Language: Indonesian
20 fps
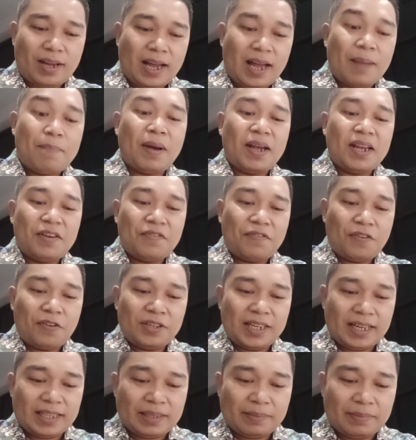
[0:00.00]
Apa
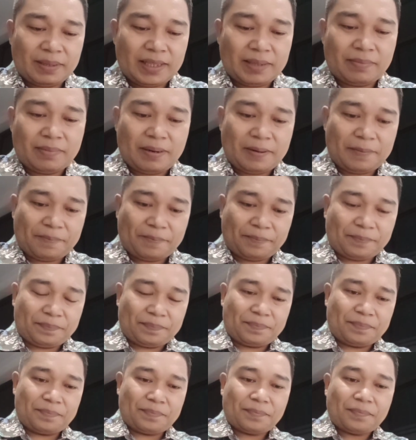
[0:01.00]
infonya, teman-teman?
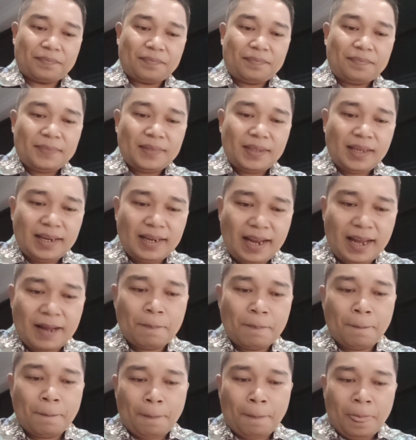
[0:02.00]

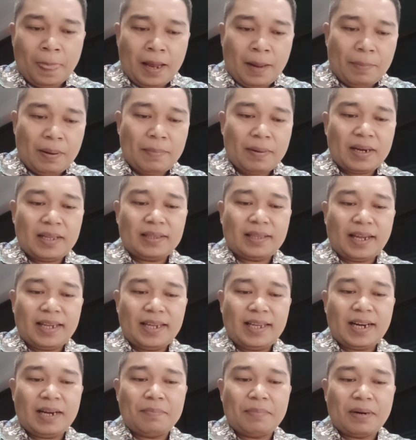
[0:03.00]
Nah, Pemerintah
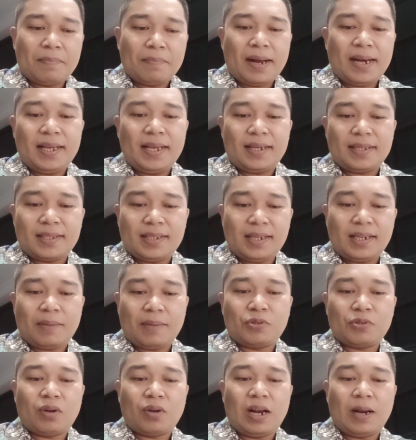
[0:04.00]
Iran berbalik
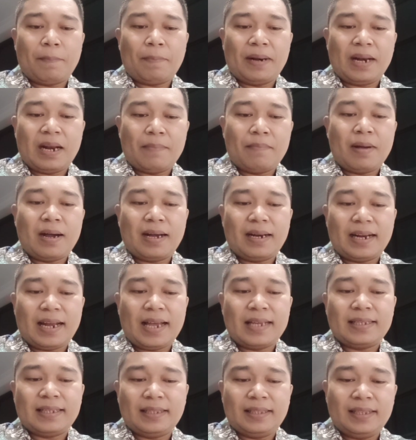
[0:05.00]
sikap soal penambangan
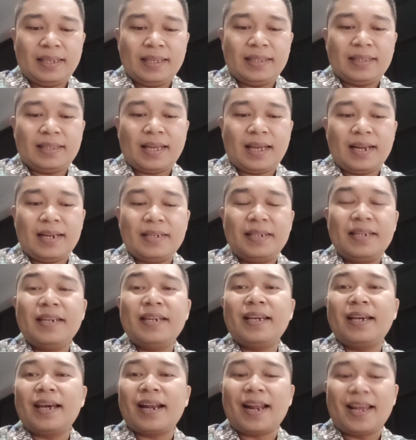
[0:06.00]
aset digital di
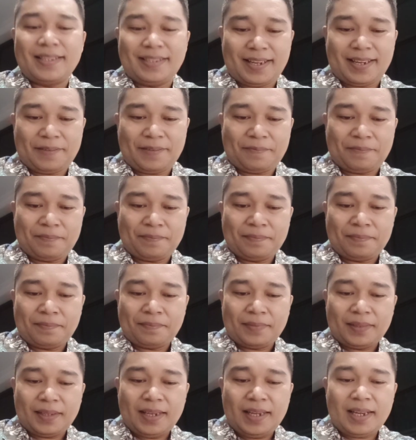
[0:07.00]
negaranya.
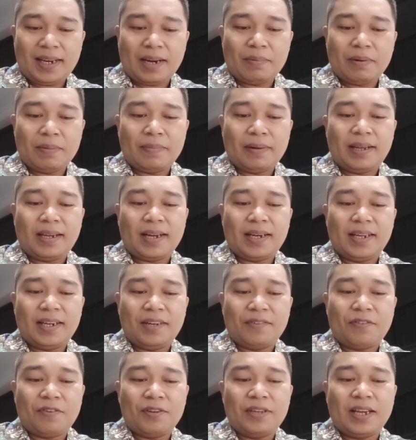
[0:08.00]
Iran memberikan
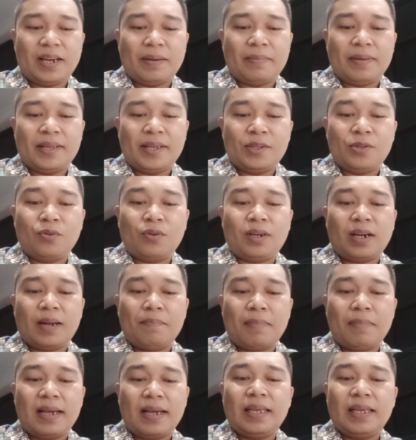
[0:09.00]
info yang
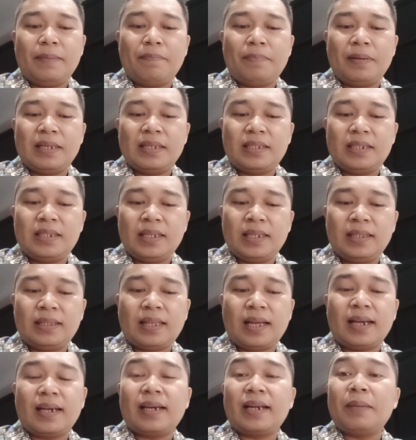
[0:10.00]
menyejukkan bagi
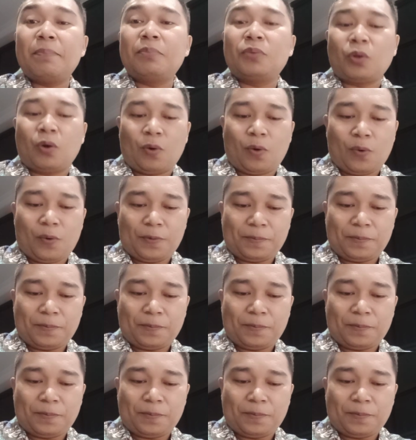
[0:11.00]
pencinta kripto.